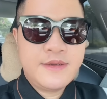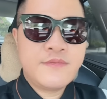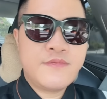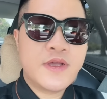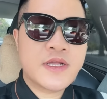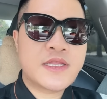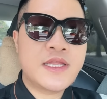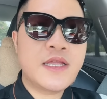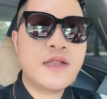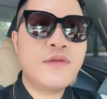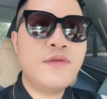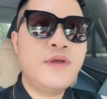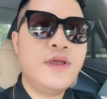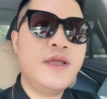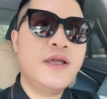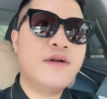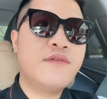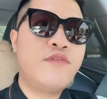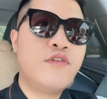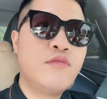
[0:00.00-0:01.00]
Việc tích lũy
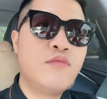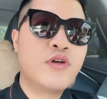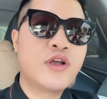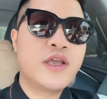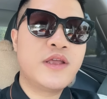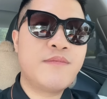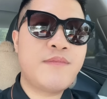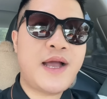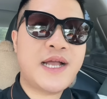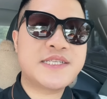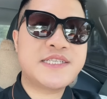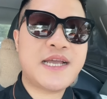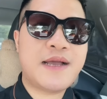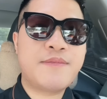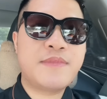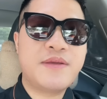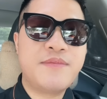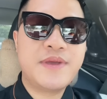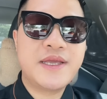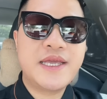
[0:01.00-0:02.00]
ở vùng
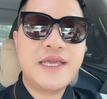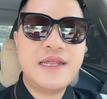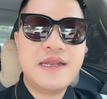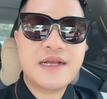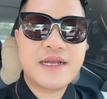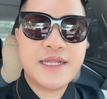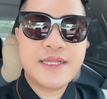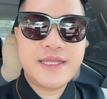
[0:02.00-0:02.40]
1300 này mình nghĩ là